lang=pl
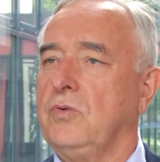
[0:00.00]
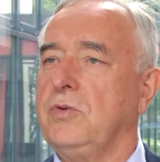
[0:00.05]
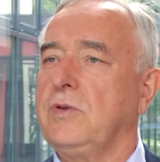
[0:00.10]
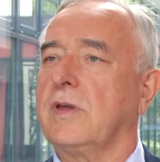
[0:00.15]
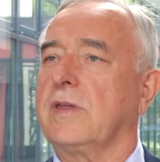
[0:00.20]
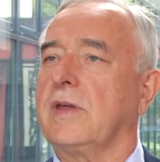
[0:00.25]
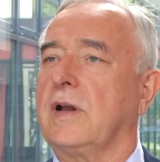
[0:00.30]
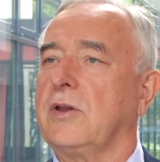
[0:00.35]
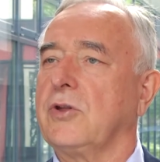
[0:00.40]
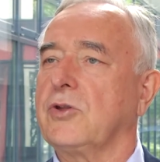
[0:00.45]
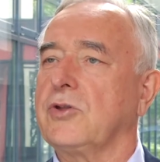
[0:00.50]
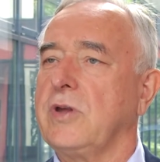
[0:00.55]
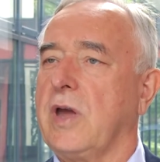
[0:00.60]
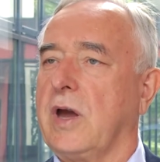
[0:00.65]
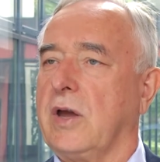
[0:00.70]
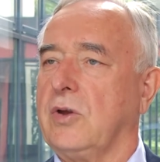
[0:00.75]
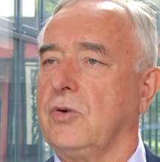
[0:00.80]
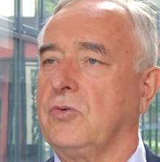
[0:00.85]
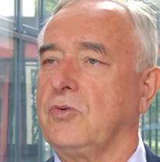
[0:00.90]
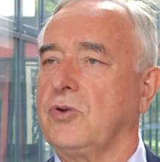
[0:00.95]

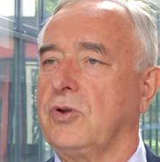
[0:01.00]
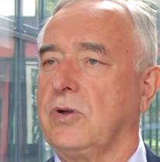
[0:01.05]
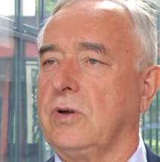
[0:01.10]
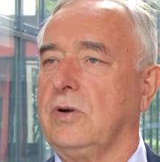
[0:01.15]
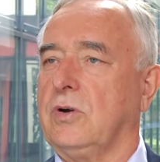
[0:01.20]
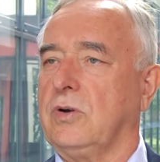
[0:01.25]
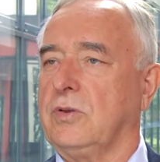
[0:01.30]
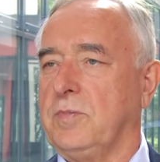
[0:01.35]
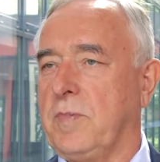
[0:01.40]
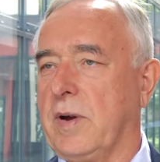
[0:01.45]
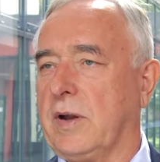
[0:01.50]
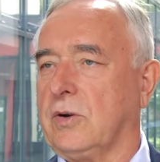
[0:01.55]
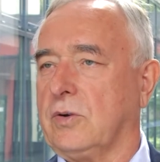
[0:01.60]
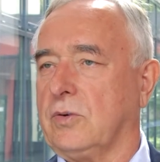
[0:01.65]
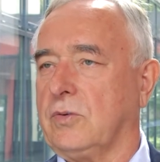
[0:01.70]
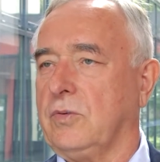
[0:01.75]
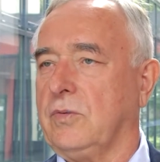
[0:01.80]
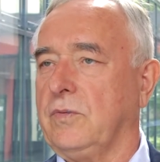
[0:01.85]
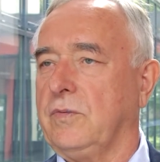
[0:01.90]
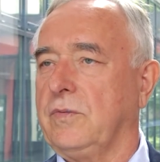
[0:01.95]
uniezależniają się od
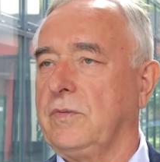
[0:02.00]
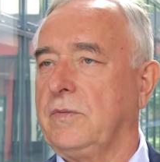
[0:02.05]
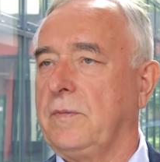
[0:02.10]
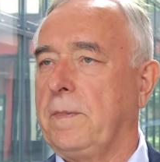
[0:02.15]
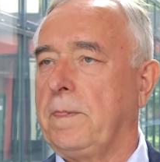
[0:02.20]
banków,